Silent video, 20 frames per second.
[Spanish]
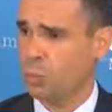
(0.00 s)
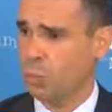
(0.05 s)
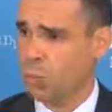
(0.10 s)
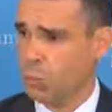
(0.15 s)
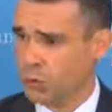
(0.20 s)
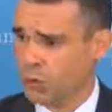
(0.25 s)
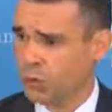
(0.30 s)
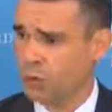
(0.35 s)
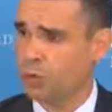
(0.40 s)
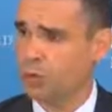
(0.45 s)

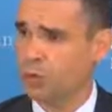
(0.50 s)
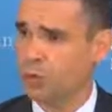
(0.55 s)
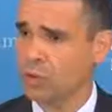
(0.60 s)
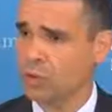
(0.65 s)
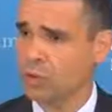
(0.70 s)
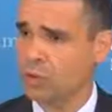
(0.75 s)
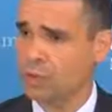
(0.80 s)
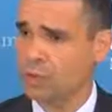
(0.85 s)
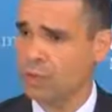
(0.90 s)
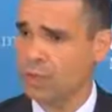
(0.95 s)

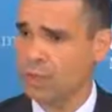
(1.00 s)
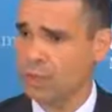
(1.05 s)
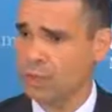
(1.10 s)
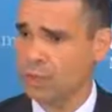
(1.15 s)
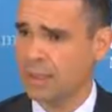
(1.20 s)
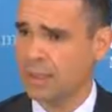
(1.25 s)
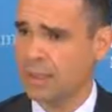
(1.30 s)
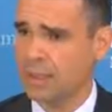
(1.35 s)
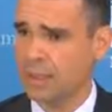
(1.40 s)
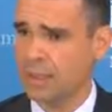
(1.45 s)
puestos en
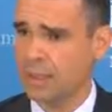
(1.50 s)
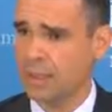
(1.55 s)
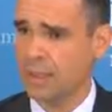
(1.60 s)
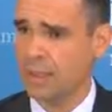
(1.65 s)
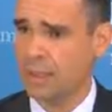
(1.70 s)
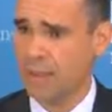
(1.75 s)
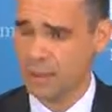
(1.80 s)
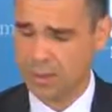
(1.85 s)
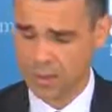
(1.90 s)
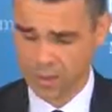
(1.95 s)
ese
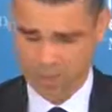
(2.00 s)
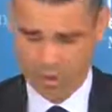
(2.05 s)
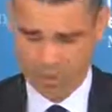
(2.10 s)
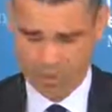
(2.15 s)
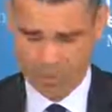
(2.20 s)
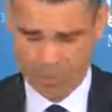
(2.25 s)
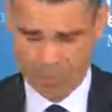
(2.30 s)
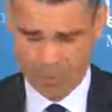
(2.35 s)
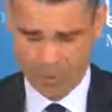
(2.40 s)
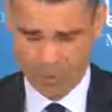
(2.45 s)
índice de
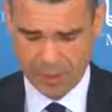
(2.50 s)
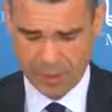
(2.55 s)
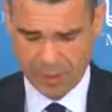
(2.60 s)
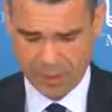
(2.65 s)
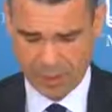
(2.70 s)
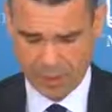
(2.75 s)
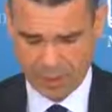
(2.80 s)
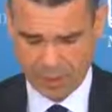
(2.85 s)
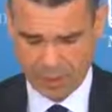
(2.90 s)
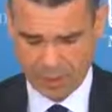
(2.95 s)

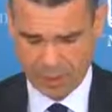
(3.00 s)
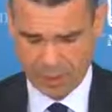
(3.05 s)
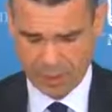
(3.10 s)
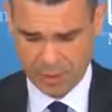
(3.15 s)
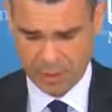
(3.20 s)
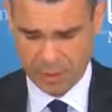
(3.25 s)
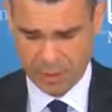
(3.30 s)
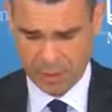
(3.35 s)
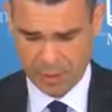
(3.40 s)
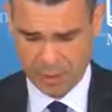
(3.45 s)
transparencia
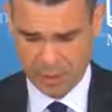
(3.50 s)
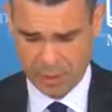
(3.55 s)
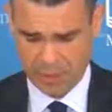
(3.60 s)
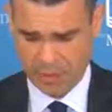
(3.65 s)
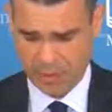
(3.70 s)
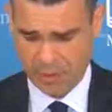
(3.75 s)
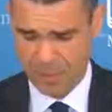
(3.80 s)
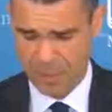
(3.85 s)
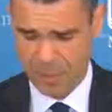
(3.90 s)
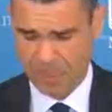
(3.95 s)

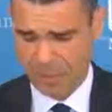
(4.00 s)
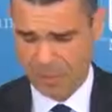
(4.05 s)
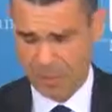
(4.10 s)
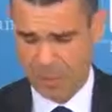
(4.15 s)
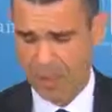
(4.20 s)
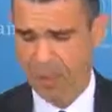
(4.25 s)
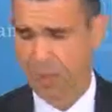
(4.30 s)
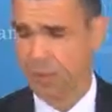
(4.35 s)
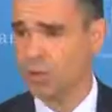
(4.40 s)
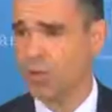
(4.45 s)
internacional. Y
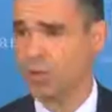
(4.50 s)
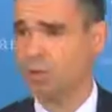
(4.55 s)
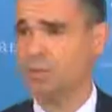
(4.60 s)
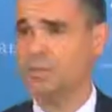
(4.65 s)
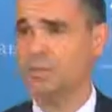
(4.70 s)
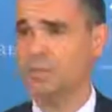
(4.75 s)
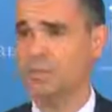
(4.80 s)
para ello